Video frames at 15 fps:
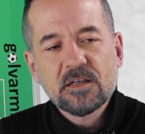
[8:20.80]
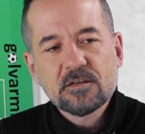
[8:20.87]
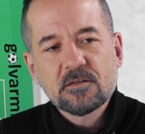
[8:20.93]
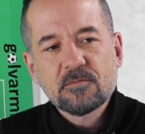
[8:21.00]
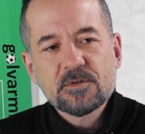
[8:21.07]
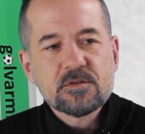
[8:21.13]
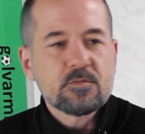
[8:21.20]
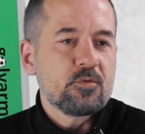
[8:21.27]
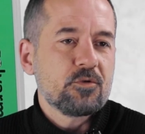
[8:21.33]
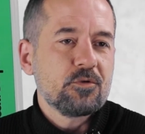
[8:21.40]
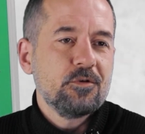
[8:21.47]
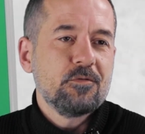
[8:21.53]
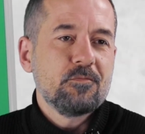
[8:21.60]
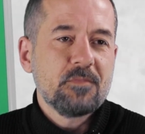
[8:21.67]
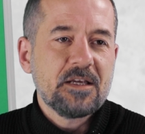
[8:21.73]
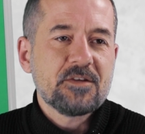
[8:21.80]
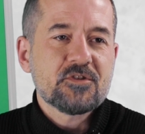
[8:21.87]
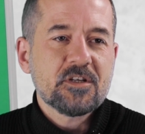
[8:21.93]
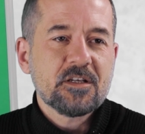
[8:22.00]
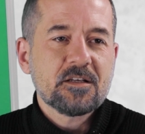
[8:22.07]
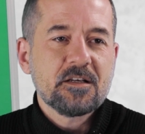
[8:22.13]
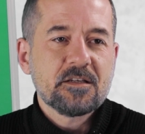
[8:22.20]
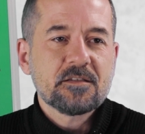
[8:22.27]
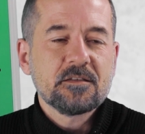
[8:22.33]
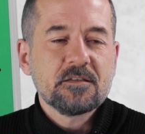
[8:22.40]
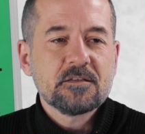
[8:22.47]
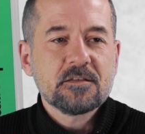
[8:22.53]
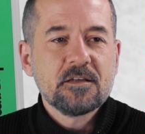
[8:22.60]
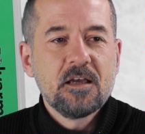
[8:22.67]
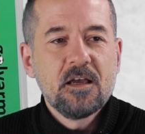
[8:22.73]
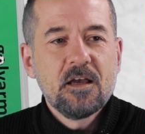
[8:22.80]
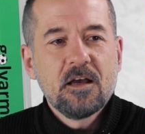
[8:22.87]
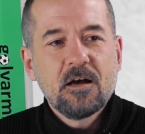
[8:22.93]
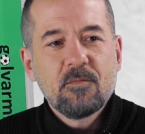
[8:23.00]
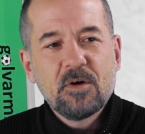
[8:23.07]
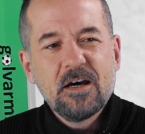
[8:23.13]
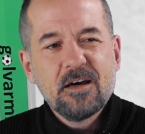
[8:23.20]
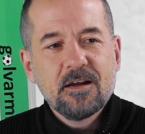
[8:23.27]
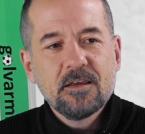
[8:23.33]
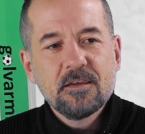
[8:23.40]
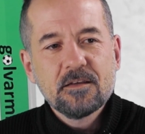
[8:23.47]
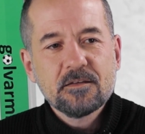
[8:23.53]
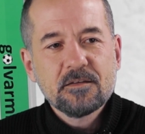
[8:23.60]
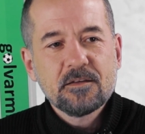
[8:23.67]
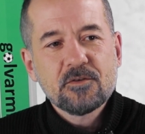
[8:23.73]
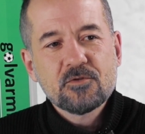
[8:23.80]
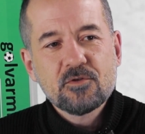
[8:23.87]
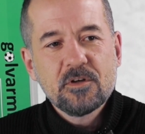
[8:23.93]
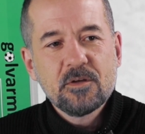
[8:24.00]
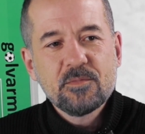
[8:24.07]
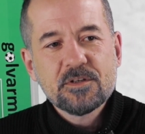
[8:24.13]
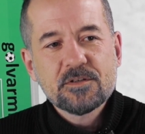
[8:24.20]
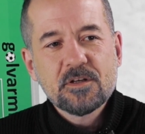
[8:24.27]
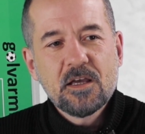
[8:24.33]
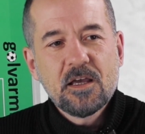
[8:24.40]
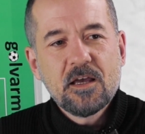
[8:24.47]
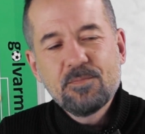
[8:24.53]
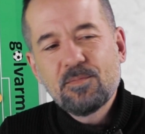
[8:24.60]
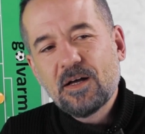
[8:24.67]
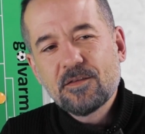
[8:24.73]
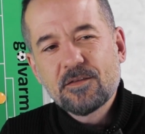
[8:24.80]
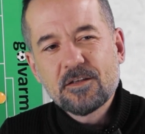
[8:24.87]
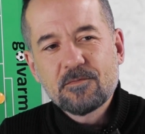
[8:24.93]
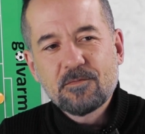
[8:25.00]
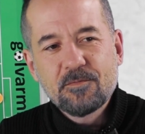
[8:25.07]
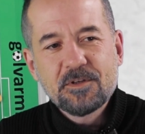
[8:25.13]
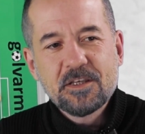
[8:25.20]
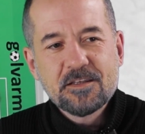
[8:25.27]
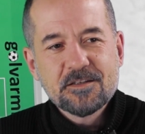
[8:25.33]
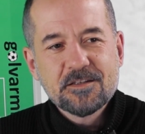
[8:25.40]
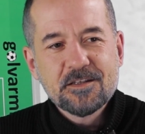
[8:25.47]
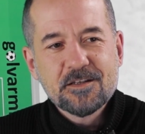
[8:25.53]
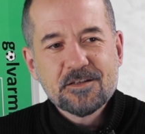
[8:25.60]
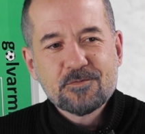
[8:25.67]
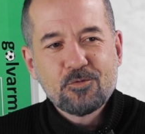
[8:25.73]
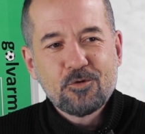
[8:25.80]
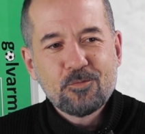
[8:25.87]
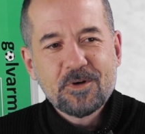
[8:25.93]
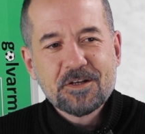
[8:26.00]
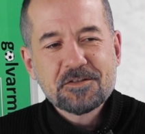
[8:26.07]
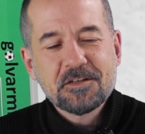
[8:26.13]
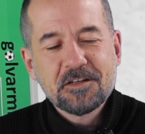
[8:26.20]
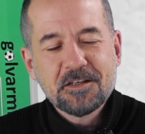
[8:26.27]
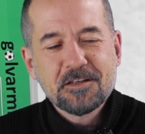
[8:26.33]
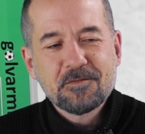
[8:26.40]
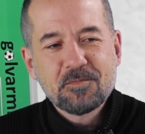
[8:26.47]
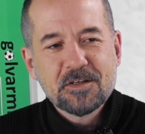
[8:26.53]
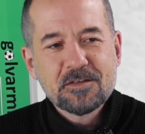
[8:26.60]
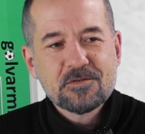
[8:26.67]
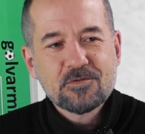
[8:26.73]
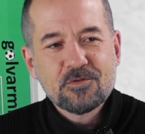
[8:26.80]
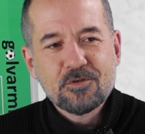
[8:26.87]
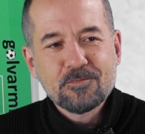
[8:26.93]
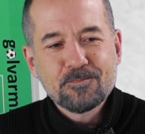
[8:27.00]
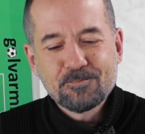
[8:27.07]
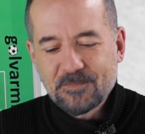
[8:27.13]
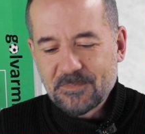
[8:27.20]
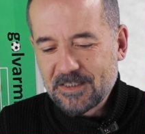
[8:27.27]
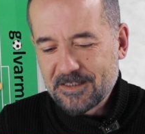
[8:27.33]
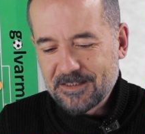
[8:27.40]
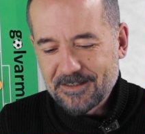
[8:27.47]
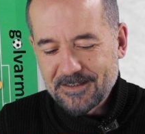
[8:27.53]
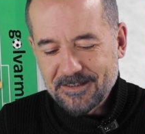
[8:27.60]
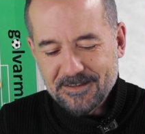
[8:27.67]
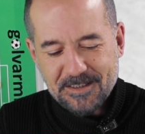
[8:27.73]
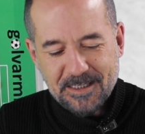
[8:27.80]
Bandırma Sporu bence kazanır. Bahar aylarında da şöyle bir bir Bandırma bir de Eskişehir spor maçlarına gitmek istiyorum e,